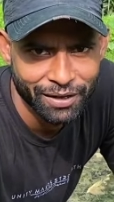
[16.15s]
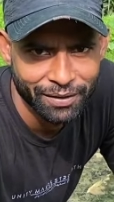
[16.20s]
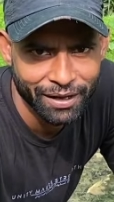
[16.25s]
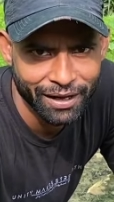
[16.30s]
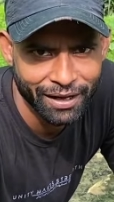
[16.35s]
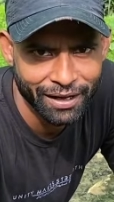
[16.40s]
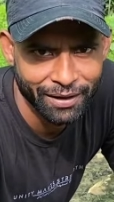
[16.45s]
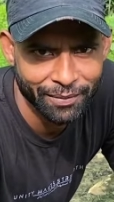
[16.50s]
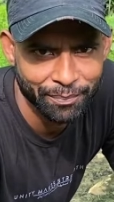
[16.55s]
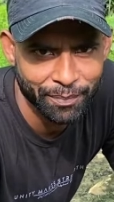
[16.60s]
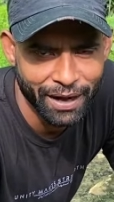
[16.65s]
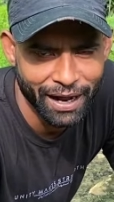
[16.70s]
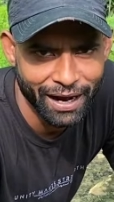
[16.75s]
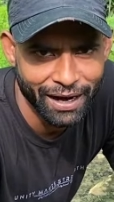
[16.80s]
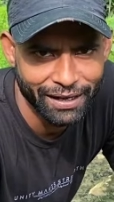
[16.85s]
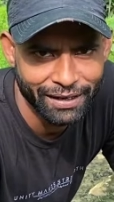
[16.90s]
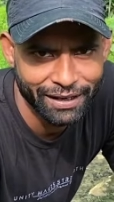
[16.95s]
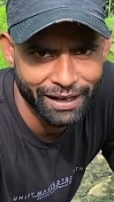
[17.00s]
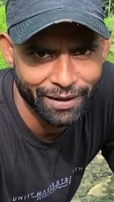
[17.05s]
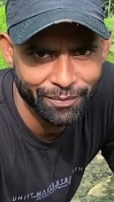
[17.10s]

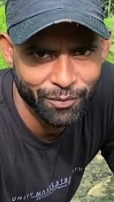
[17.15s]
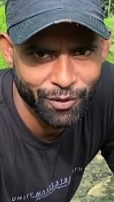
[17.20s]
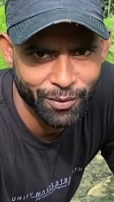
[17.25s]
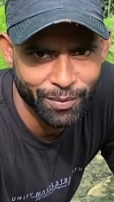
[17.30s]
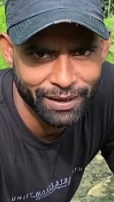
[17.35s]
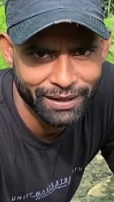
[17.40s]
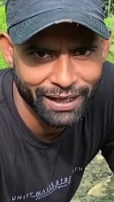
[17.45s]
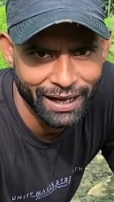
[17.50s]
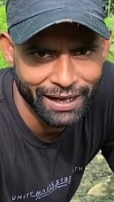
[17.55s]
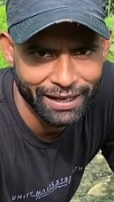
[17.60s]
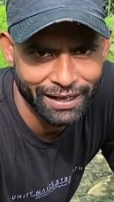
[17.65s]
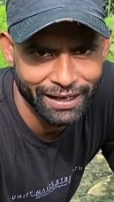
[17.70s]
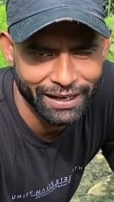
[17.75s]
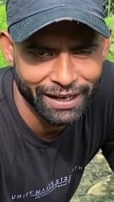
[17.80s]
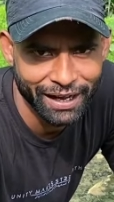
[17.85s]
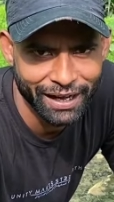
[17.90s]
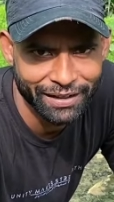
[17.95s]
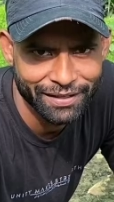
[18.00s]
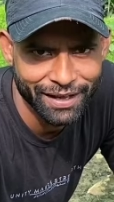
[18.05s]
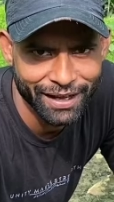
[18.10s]
प्लांट आपको बताएंगे
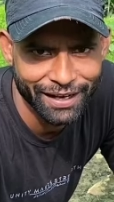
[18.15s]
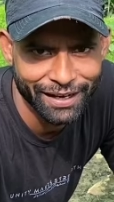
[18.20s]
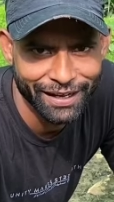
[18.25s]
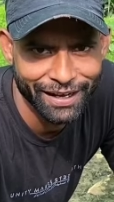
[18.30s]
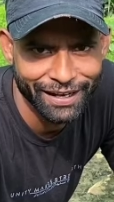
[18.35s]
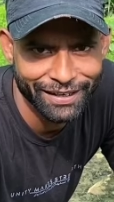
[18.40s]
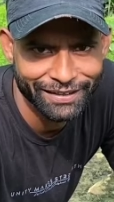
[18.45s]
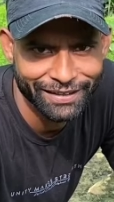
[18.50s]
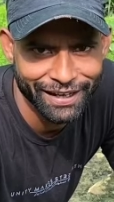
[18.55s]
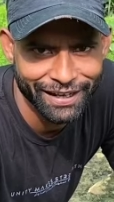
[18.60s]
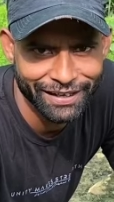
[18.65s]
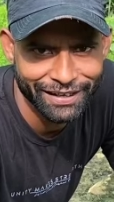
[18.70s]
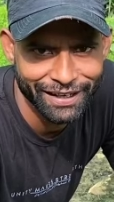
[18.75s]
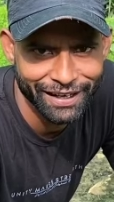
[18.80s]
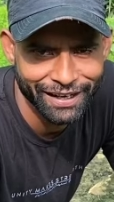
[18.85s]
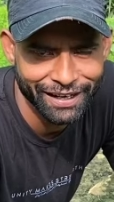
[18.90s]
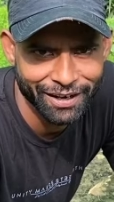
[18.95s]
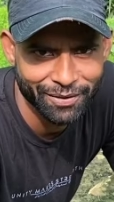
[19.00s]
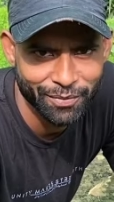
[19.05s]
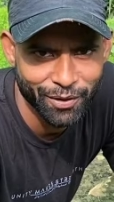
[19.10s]
कैसा लेना चाहिए
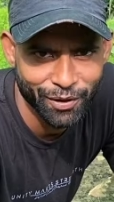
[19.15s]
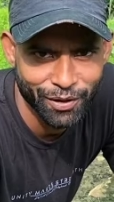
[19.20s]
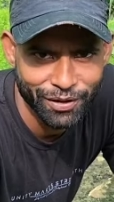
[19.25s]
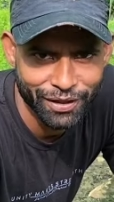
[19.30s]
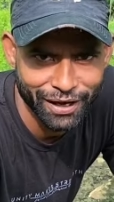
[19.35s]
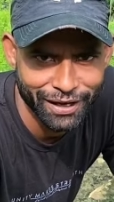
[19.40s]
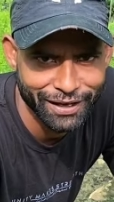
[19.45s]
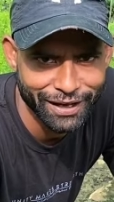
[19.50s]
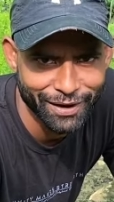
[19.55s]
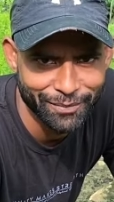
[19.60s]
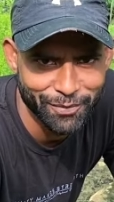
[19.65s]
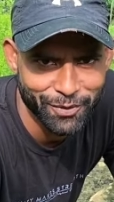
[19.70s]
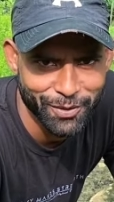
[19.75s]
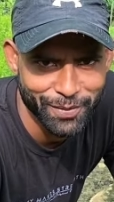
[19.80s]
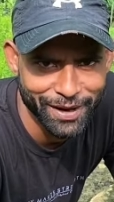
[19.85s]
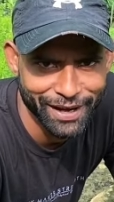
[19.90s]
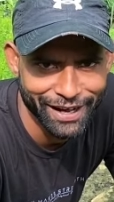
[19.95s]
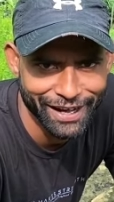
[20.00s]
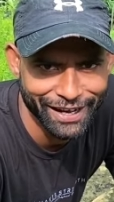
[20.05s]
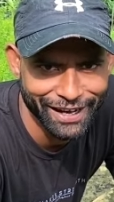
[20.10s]
अगर बॉन्साई आपको
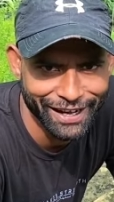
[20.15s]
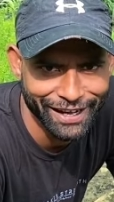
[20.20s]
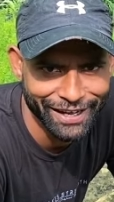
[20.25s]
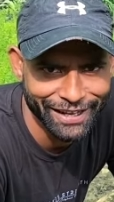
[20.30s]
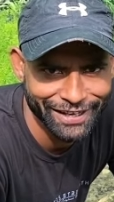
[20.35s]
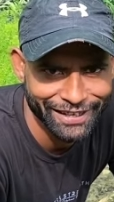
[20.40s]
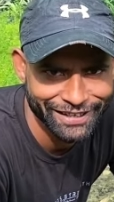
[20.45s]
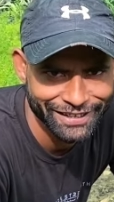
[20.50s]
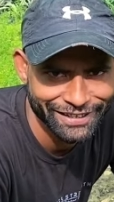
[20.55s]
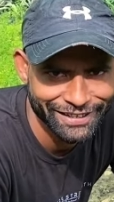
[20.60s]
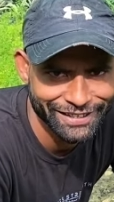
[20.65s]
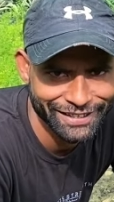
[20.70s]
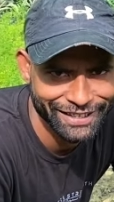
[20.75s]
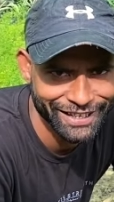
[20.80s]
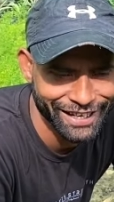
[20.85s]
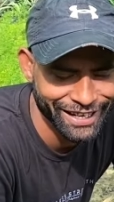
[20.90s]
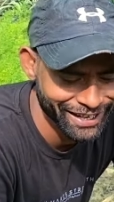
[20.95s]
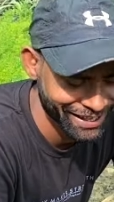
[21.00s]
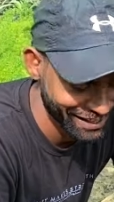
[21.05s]
बनाना है ठीक है